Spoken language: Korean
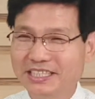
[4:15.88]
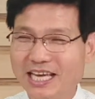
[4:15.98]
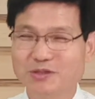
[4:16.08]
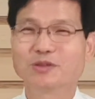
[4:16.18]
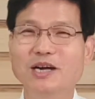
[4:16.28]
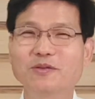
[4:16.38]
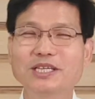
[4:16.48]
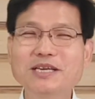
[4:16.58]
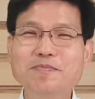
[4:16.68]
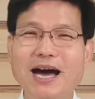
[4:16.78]
계속하고
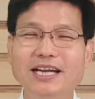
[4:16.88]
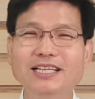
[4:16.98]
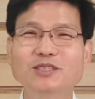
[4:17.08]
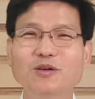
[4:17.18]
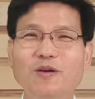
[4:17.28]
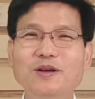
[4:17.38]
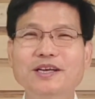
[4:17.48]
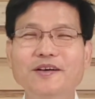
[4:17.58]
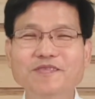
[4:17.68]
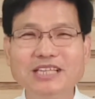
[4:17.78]
이 말을 또
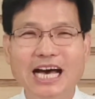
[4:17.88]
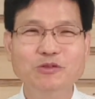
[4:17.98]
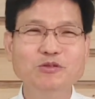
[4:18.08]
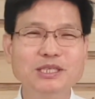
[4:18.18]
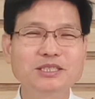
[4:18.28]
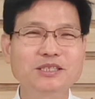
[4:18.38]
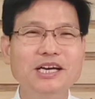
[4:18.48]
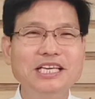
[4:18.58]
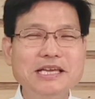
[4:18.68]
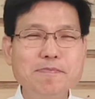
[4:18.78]
나누면서
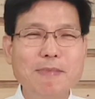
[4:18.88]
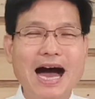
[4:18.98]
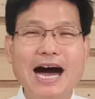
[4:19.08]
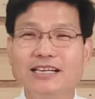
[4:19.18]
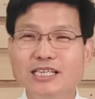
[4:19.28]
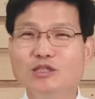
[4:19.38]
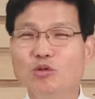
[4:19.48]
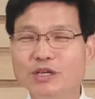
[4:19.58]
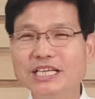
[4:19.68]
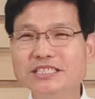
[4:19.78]
이 말을
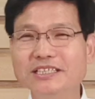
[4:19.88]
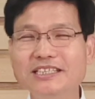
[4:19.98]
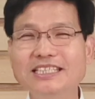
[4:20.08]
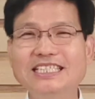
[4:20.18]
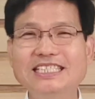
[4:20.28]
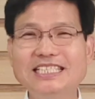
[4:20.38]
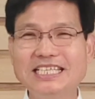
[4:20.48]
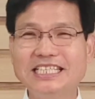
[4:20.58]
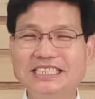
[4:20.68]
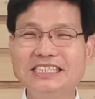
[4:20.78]
통해서
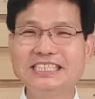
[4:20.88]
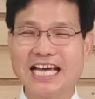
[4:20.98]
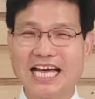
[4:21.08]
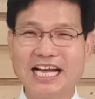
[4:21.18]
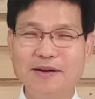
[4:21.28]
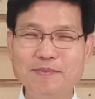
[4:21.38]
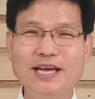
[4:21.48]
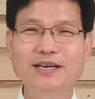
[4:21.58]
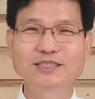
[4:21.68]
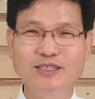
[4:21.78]
이 그
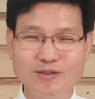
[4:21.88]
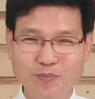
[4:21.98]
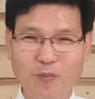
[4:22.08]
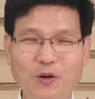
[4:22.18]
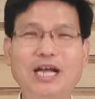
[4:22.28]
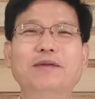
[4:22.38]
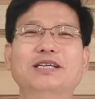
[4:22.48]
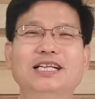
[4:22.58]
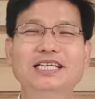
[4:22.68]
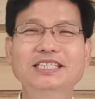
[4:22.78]
사람의 어떤
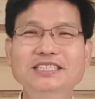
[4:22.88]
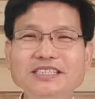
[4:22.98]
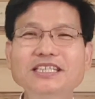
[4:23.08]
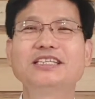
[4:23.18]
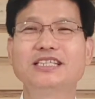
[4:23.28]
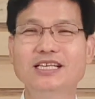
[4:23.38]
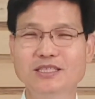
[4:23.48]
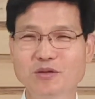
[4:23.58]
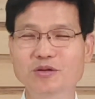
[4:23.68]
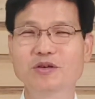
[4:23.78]
보람을
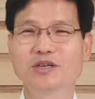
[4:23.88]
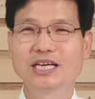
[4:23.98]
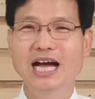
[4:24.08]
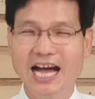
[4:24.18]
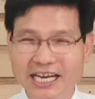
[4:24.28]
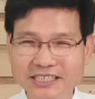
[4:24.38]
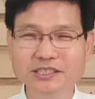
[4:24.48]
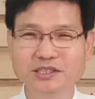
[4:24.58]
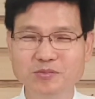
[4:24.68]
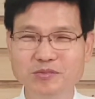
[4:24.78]
느끼도록 한
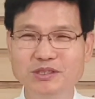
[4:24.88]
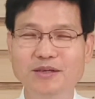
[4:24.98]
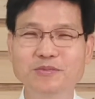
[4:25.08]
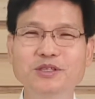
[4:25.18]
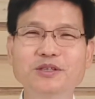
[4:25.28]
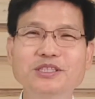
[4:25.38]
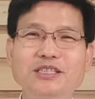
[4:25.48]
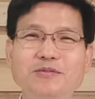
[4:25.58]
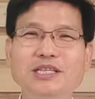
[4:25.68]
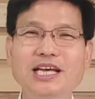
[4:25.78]
것입니다. 물론
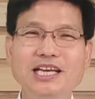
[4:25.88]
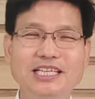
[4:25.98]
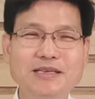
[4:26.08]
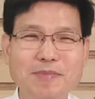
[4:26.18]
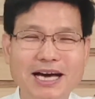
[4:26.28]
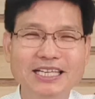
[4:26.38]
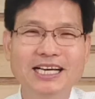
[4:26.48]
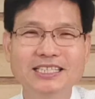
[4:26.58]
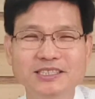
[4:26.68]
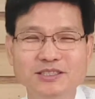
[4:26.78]
여러분 이
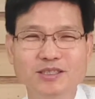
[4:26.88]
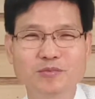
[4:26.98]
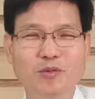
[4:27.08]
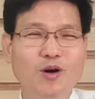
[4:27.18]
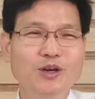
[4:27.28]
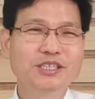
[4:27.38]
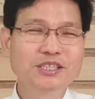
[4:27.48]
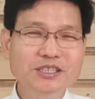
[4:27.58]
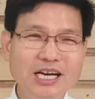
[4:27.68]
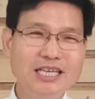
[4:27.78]
말이라는 것은 뭐
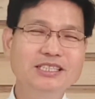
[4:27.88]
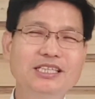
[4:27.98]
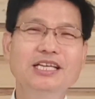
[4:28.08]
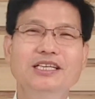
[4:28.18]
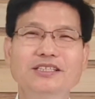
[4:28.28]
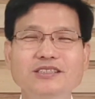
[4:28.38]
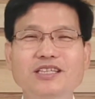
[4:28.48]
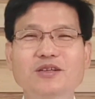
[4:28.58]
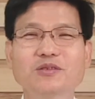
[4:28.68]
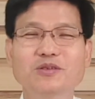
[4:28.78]
여러 가지
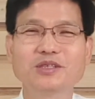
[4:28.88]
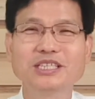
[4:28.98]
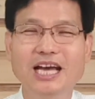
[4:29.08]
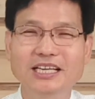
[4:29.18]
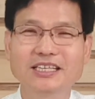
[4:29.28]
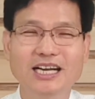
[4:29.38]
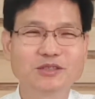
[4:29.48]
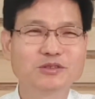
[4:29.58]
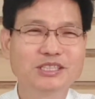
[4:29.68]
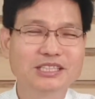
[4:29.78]
형태로도 이야기를 할
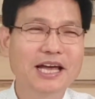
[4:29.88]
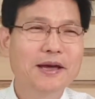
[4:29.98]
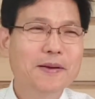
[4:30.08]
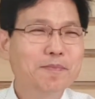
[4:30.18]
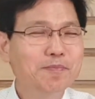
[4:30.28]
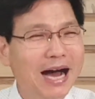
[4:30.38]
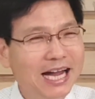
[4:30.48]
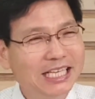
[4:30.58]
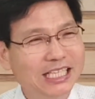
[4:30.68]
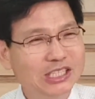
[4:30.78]
수 있는데
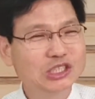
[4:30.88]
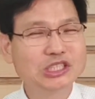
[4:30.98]
말이